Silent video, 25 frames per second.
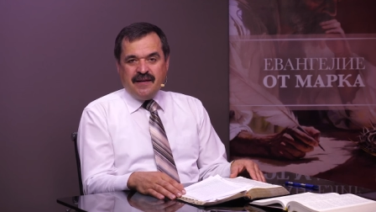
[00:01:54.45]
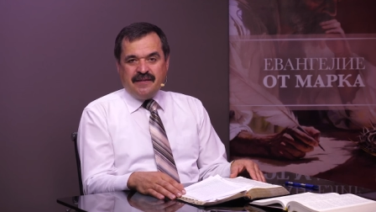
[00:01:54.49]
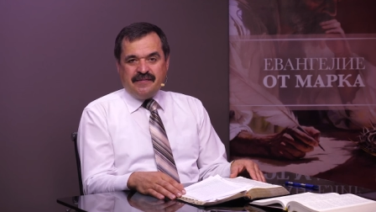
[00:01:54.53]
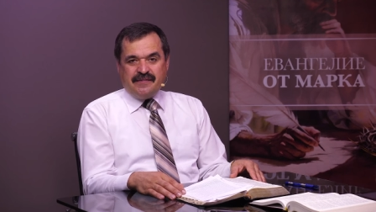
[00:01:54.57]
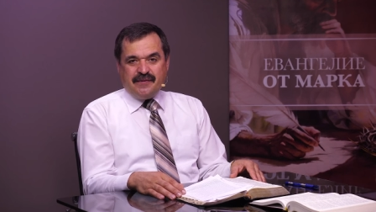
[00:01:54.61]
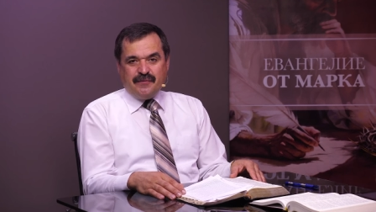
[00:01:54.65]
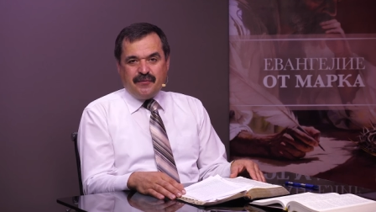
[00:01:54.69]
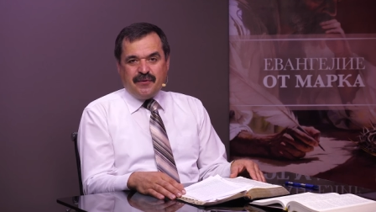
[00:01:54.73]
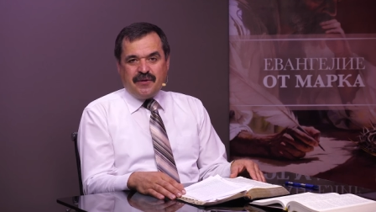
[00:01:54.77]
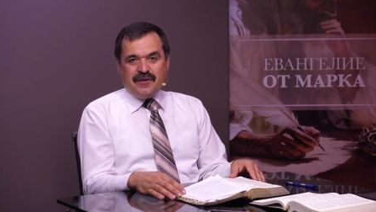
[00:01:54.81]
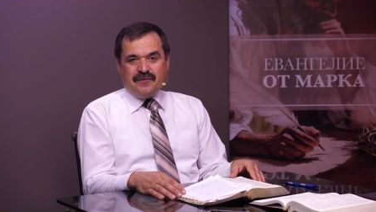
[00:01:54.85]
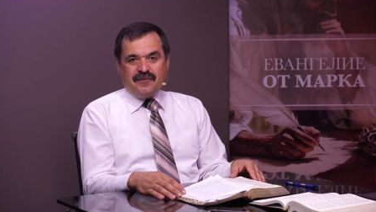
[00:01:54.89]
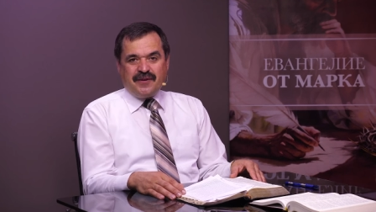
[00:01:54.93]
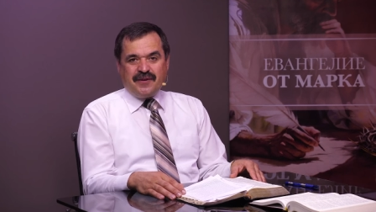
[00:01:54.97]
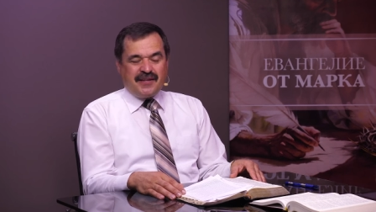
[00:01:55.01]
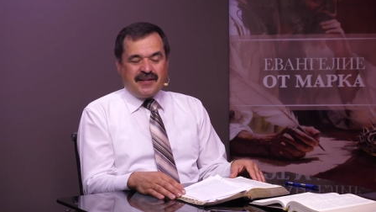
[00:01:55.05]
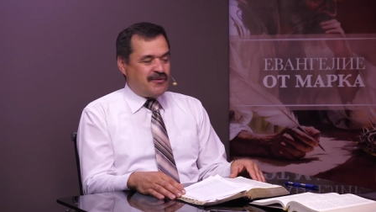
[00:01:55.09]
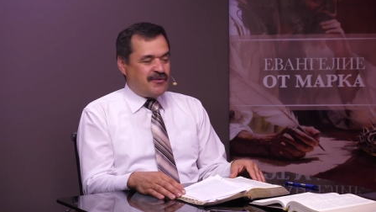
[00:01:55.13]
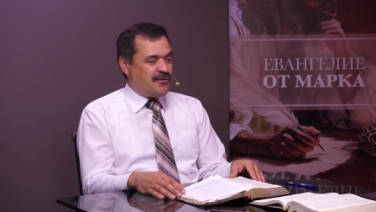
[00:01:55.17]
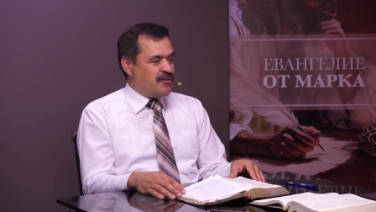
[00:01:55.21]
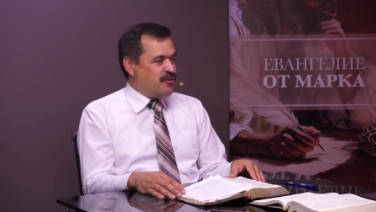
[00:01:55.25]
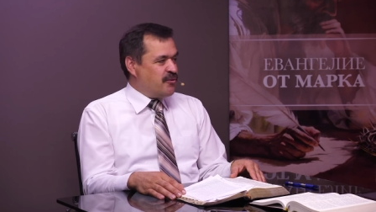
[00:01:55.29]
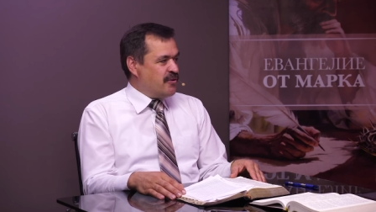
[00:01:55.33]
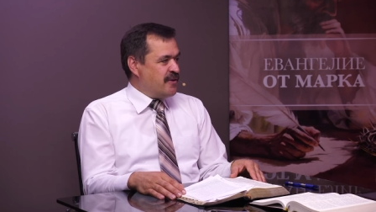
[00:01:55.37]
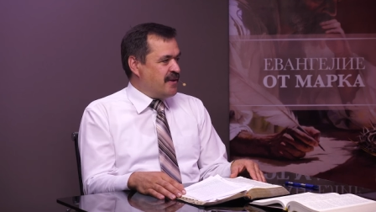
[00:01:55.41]
Сегодня в
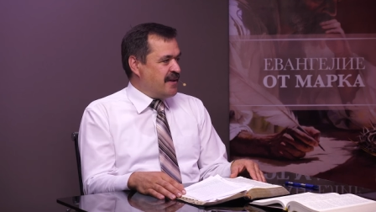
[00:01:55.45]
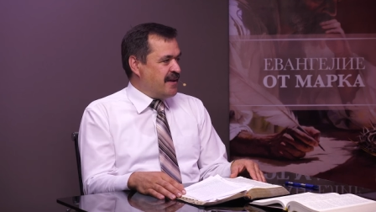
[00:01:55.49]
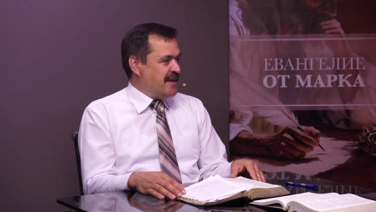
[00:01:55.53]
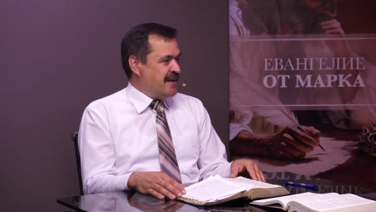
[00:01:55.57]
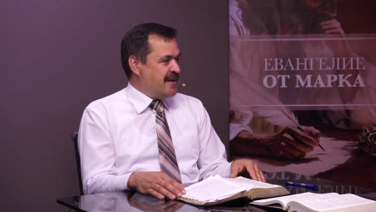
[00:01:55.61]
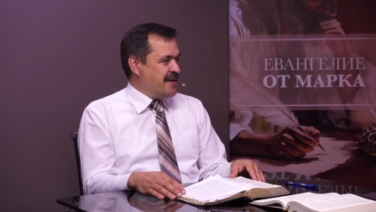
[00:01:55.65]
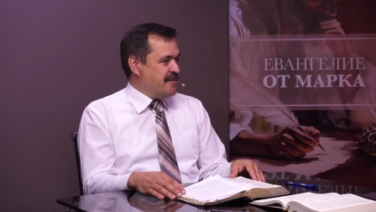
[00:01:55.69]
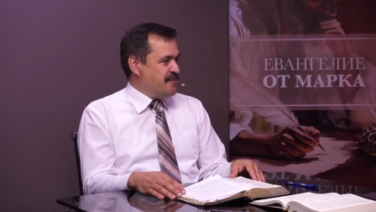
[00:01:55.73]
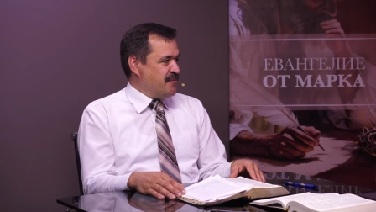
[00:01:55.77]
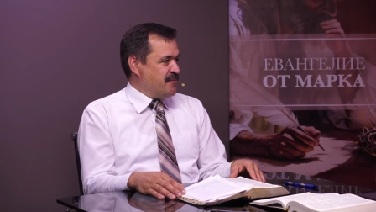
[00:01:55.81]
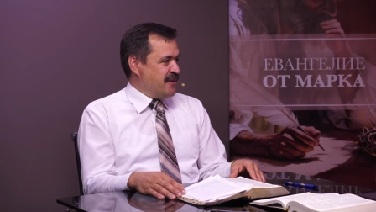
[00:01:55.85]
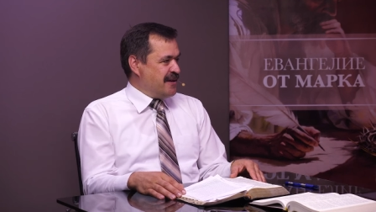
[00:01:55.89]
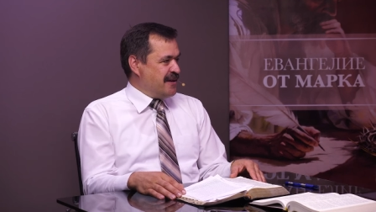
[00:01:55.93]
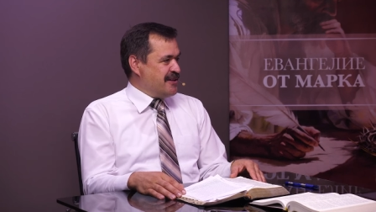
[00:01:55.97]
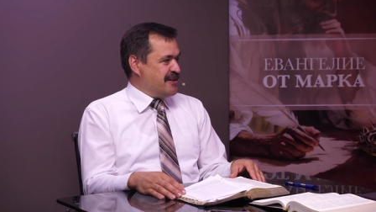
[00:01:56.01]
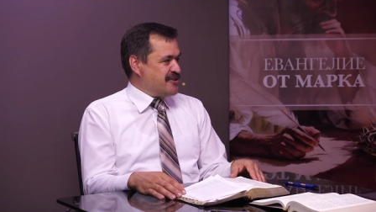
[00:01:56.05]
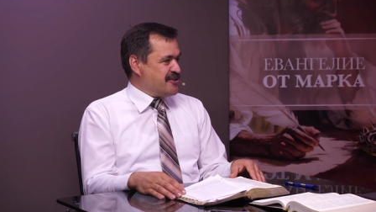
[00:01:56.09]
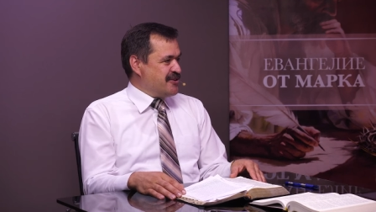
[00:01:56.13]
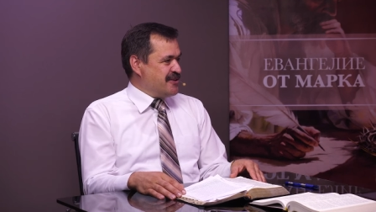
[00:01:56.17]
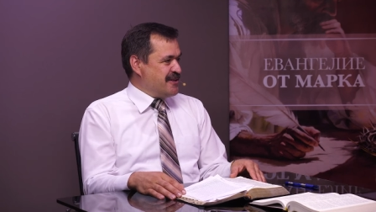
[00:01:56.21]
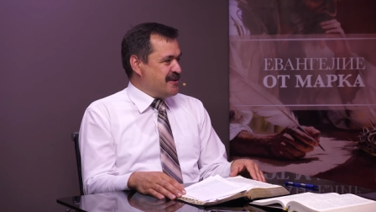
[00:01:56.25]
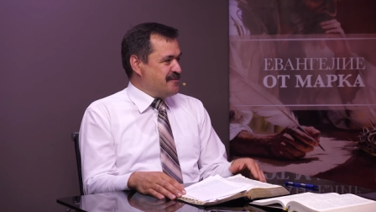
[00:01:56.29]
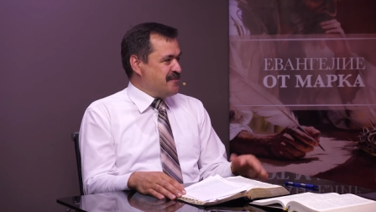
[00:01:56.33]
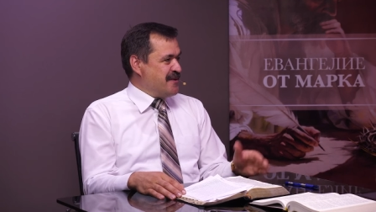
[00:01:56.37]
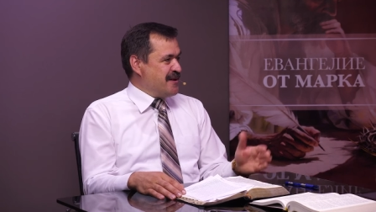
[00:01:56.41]
этой студии
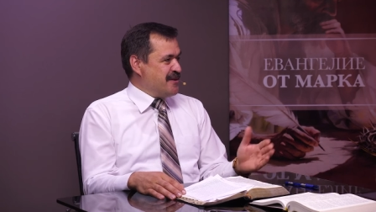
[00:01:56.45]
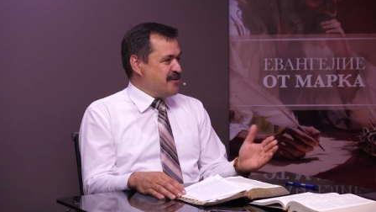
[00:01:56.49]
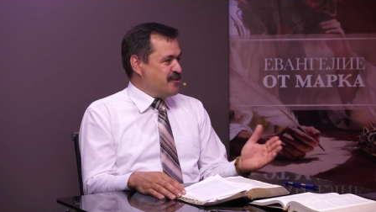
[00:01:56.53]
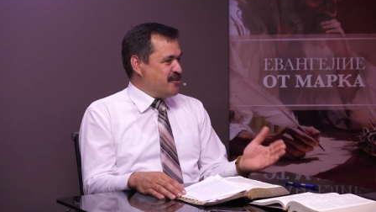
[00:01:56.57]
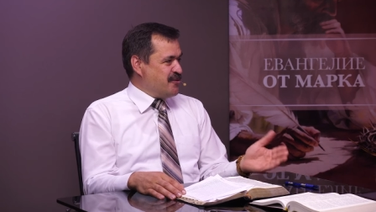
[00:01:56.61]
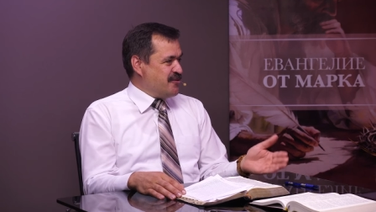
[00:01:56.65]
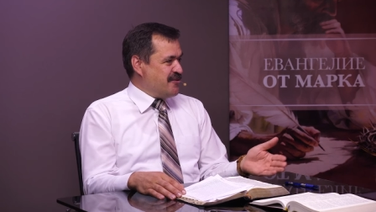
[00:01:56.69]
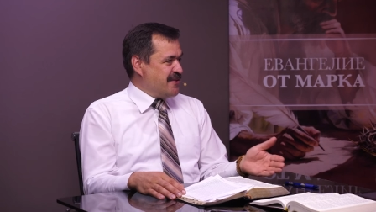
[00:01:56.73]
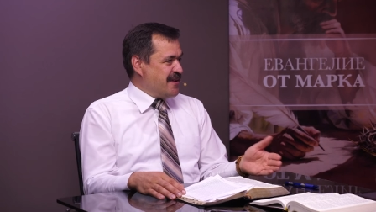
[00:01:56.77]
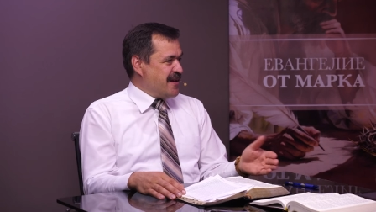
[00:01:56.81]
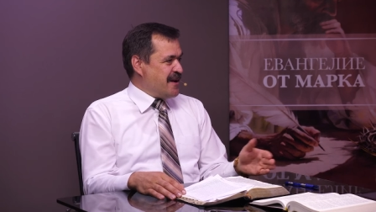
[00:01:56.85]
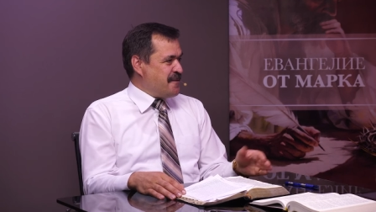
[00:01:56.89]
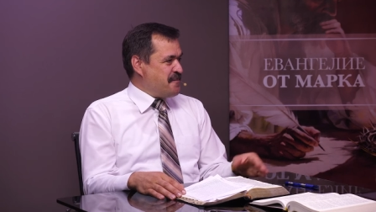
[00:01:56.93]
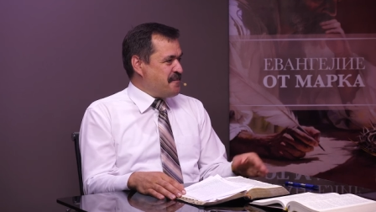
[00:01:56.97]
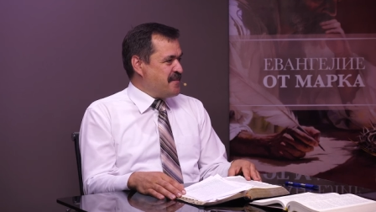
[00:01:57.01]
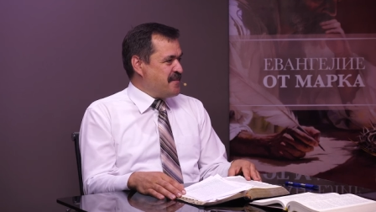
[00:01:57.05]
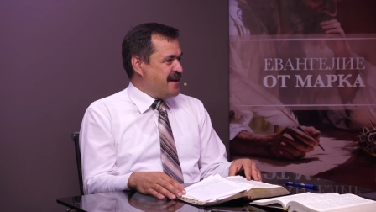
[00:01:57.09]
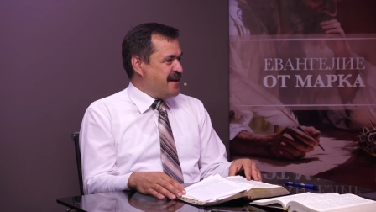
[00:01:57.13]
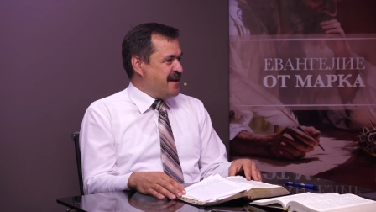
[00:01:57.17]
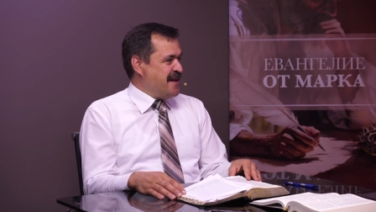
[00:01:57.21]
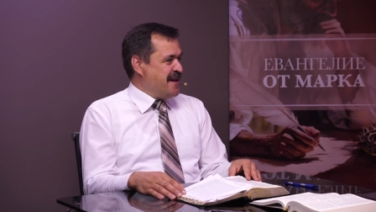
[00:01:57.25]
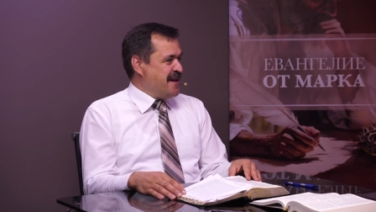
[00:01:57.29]
приглашены мои друзья,